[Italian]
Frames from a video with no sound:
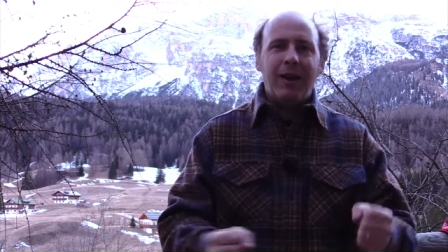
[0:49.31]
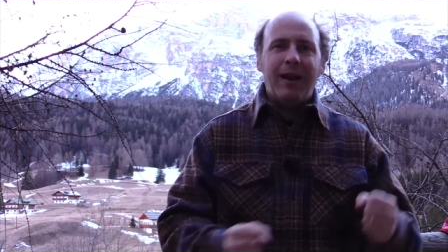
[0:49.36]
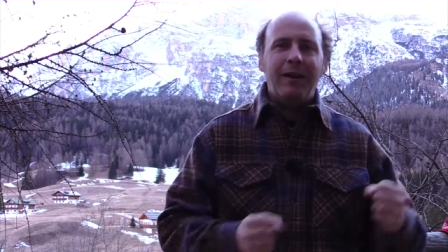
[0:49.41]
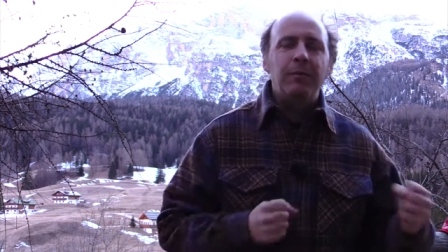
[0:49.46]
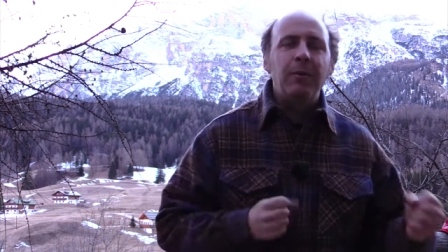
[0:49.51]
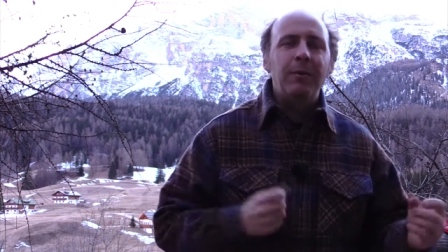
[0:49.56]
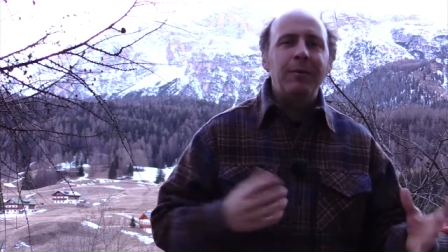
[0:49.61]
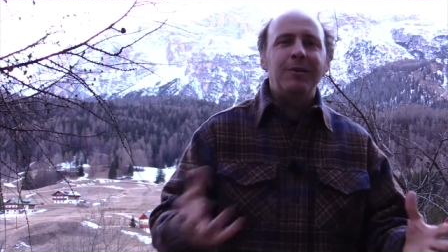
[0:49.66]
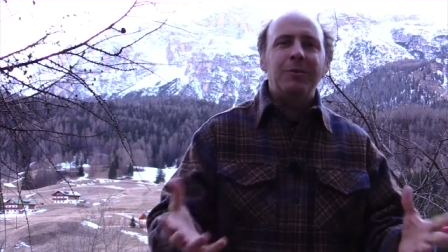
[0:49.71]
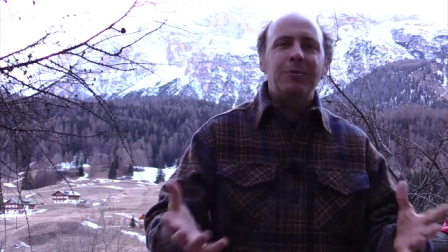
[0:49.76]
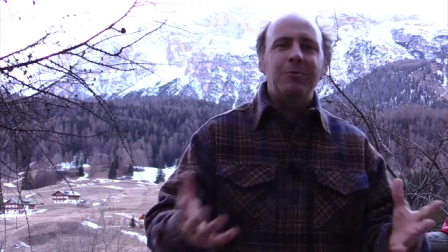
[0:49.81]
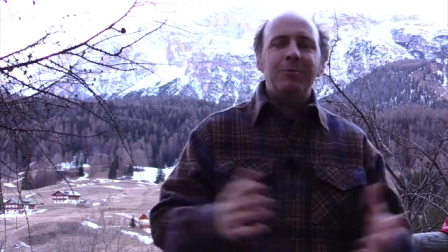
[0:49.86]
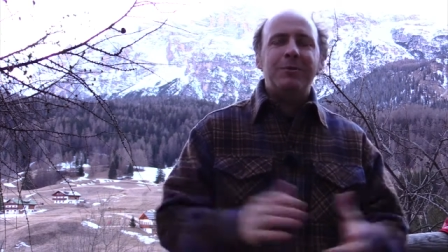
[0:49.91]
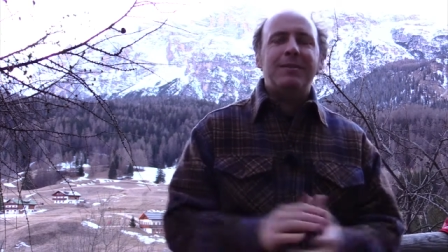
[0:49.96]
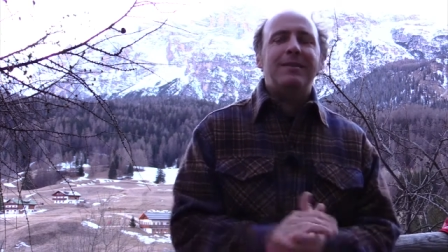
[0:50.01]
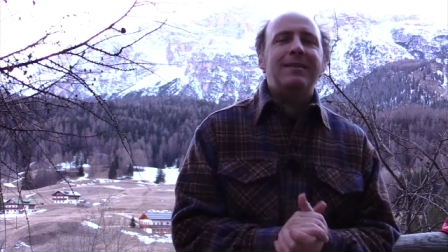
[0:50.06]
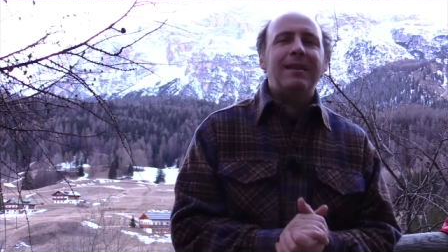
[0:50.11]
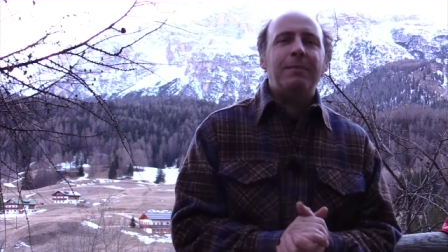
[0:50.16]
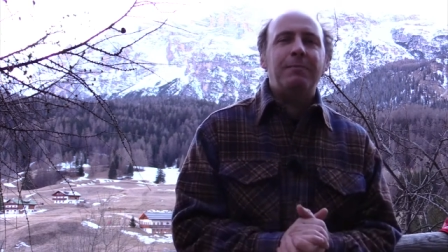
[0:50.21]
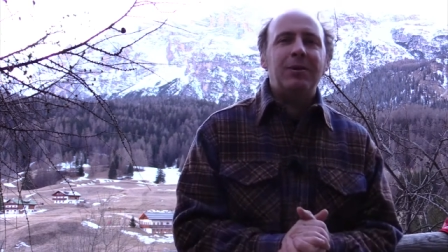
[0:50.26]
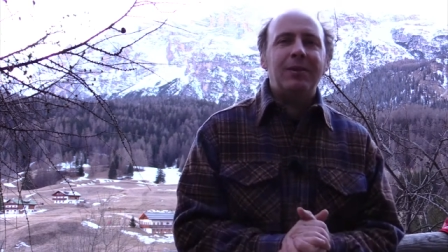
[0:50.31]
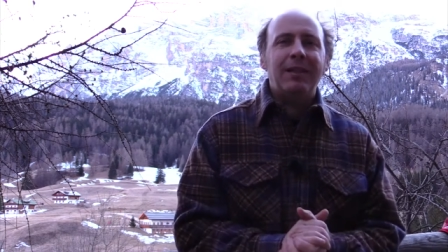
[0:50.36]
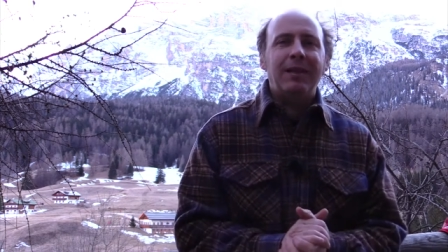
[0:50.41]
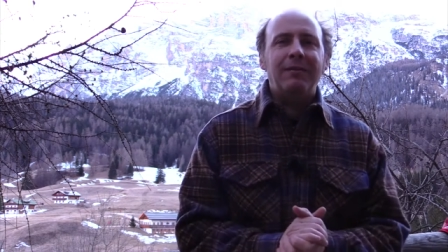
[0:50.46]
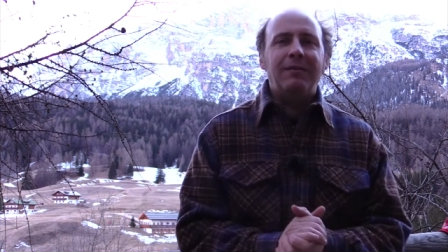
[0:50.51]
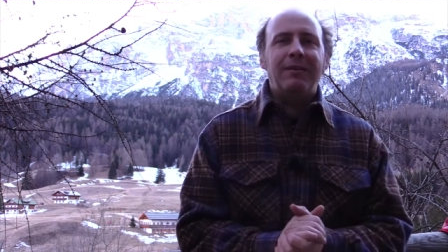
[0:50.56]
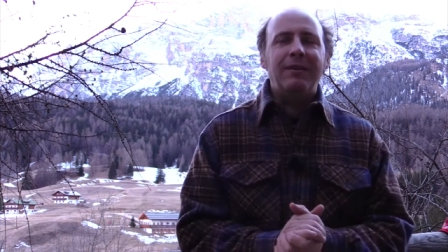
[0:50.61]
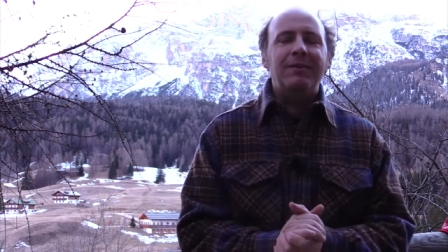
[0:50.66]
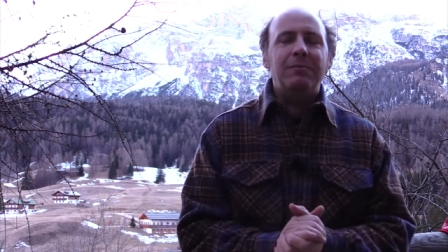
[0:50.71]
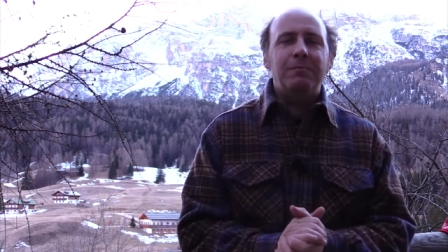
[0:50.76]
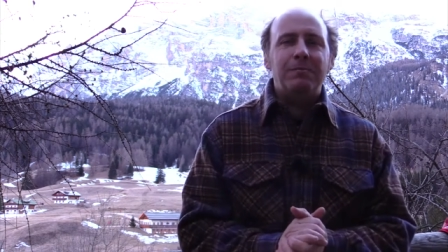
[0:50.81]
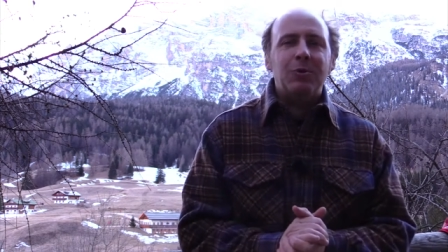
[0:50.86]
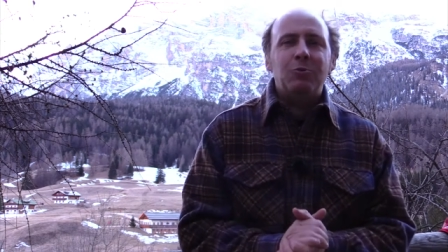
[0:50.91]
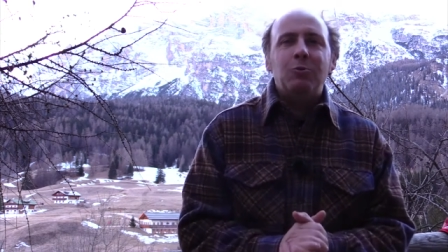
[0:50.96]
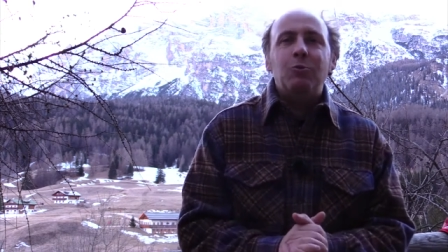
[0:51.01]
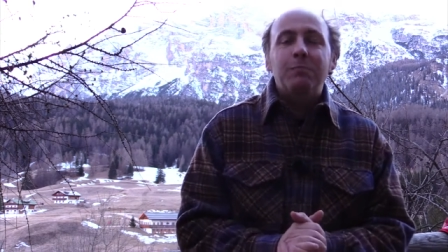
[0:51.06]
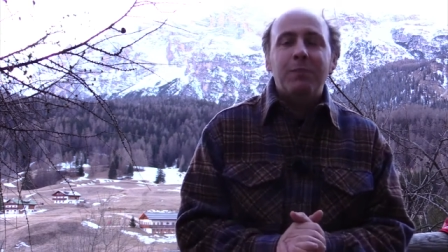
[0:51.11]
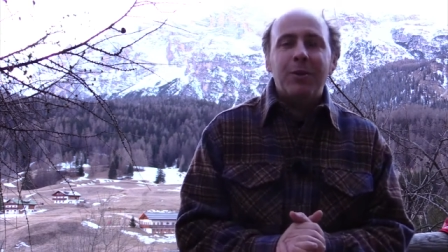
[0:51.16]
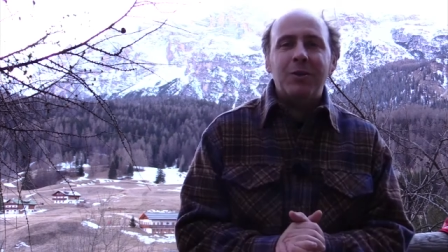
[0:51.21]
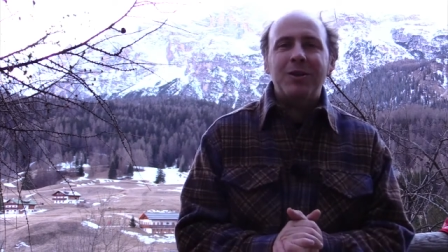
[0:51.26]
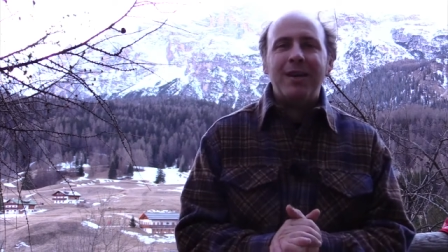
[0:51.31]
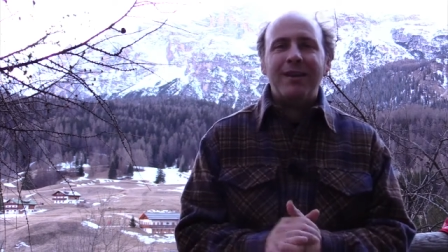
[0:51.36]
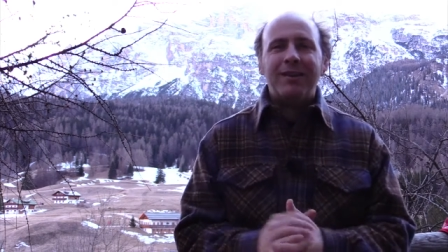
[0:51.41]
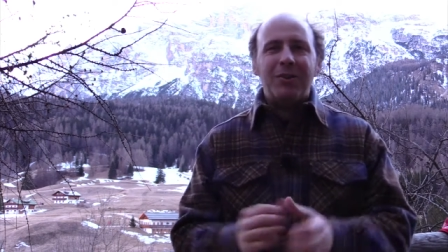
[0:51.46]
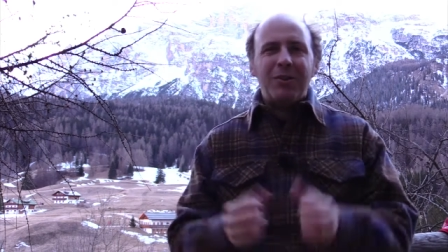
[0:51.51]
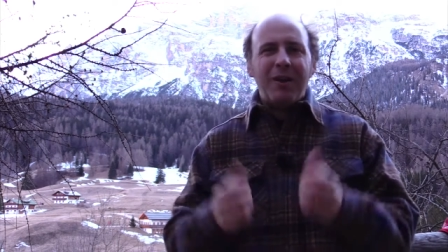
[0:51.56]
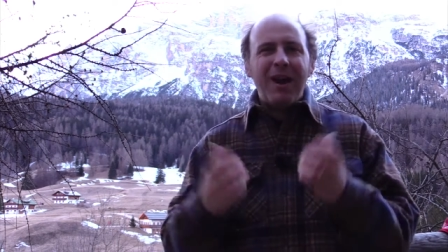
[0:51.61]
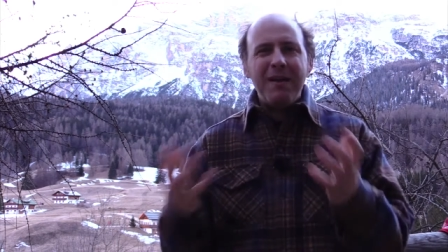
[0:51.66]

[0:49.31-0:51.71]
nel momento in cui si sta portando avanti un progetto,